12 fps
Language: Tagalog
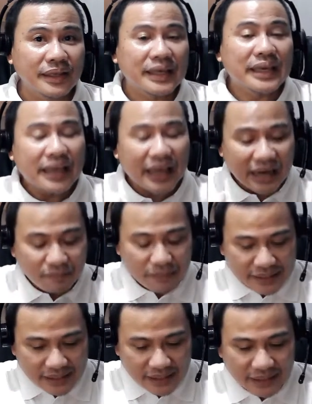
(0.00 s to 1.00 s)
Kaya lang
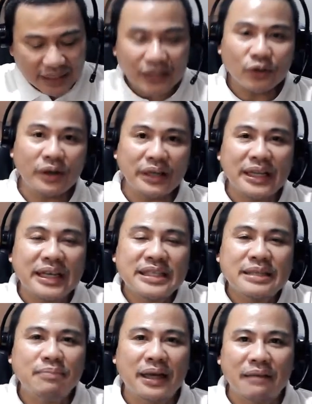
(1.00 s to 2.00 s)
minsan ganito ang
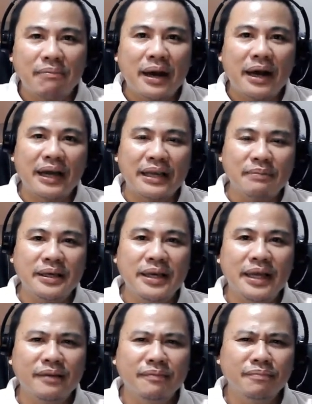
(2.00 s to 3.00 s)
iniisip ng iba
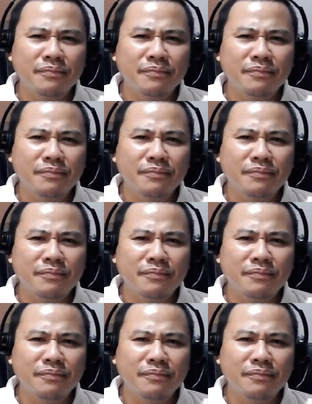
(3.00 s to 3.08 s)
kaibigan.